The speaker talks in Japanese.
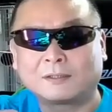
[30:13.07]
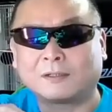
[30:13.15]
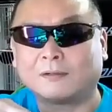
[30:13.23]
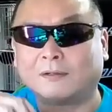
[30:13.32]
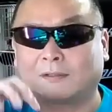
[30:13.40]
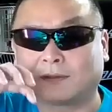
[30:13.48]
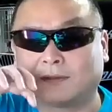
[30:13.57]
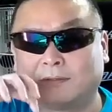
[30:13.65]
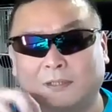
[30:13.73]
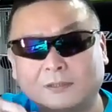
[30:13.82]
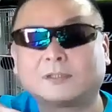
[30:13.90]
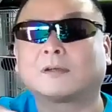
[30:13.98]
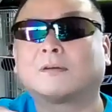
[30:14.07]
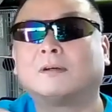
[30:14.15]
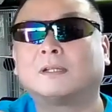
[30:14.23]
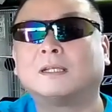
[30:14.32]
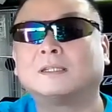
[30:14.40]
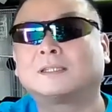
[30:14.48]
そのぐって
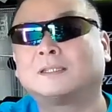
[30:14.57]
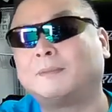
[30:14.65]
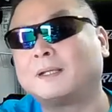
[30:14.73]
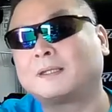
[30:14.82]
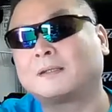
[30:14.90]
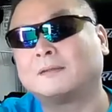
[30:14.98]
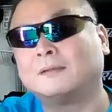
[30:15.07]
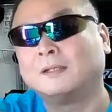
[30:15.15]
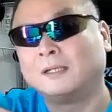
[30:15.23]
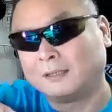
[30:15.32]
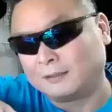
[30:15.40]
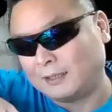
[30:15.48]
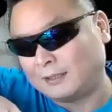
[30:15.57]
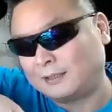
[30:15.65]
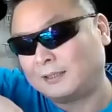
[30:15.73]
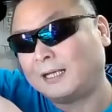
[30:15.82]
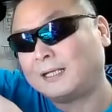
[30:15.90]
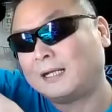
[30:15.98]
こうね締まっていくで
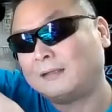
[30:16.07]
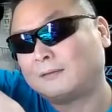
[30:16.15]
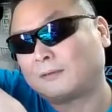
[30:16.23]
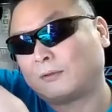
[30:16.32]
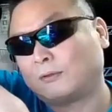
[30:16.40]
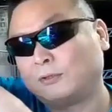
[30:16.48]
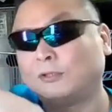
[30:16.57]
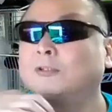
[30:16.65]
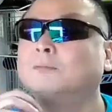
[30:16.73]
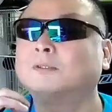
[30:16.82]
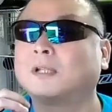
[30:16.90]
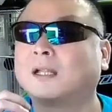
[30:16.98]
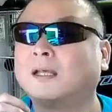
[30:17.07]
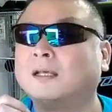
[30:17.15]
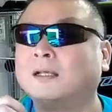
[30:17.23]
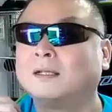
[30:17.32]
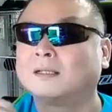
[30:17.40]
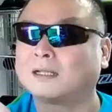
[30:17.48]
左側に行くとこう緩むんだね
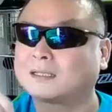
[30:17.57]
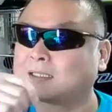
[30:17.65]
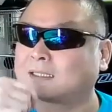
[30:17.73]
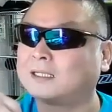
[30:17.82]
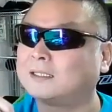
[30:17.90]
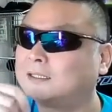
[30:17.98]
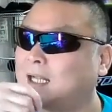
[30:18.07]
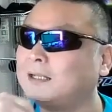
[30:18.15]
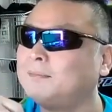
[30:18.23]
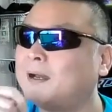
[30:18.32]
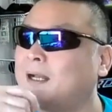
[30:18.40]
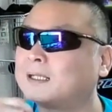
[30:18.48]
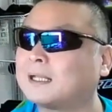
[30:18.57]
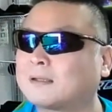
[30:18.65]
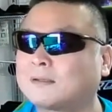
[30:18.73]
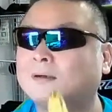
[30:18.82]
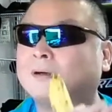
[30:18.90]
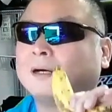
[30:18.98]
だから確か左回りだ
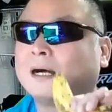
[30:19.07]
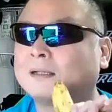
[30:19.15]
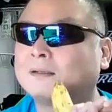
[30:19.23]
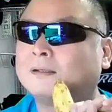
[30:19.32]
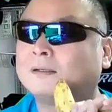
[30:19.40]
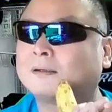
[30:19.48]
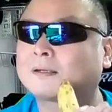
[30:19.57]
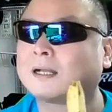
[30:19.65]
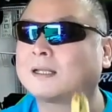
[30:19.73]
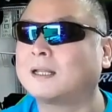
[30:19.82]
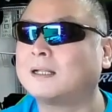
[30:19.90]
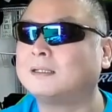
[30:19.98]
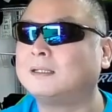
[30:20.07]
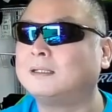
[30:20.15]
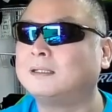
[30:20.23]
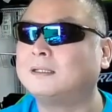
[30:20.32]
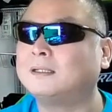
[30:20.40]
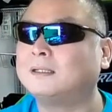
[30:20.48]
とあの体
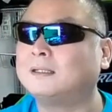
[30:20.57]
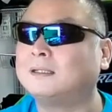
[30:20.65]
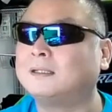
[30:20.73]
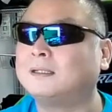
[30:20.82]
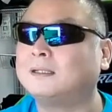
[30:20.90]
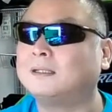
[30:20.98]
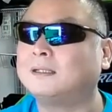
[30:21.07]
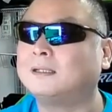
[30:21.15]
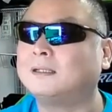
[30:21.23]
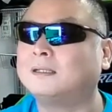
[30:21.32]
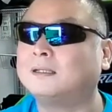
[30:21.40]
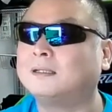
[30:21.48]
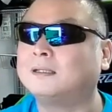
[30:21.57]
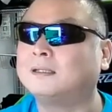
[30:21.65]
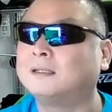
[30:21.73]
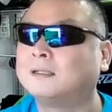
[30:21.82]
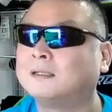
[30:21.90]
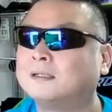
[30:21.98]

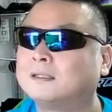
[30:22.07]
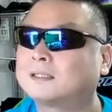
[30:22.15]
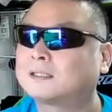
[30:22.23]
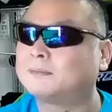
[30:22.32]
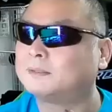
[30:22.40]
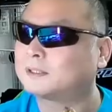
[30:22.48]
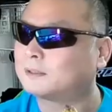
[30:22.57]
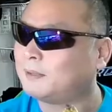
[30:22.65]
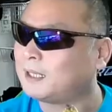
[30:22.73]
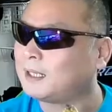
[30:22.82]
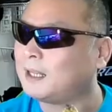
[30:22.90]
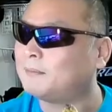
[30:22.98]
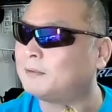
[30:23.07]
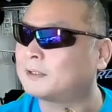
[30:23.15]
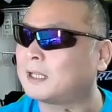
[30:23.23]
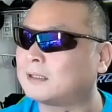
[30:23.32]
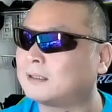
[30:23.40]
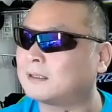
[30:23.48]
に閉まらないもん
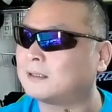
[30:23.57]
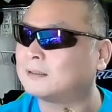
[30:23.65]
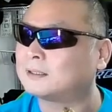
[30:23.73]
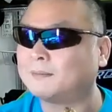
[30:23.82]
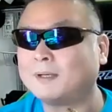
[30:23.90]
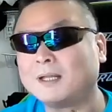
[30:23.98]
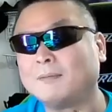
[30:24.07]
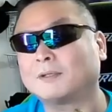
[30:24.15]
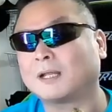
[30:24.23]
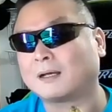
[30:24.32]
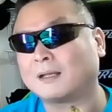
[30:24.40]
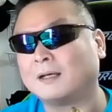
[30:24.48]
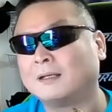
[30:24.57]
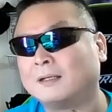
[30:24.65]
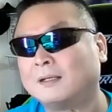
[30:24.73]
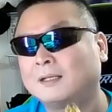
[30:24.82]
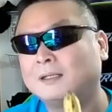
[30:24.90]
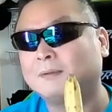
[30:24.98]
なんだけど閉まらないもんだかな
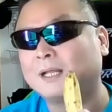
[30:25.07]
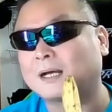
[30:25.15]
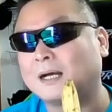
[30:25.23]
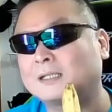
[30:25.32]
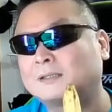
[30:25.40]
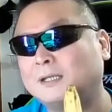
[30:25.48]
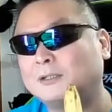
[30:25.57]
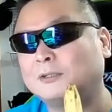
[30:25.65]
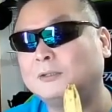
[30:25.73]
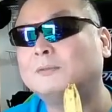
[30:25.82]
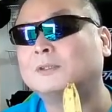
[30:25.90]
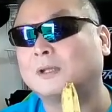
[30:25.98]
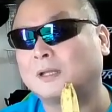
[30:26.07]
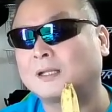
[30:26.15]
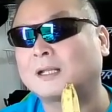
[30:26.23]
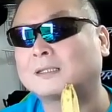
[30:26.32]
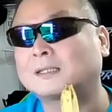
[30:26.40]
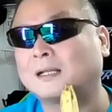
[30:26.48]
でもなんか味は緩むんだよね
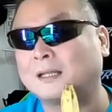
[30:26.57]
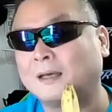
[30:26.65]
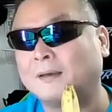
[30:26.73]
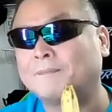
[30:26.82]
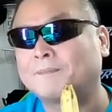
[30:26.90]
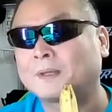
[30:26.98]
確かね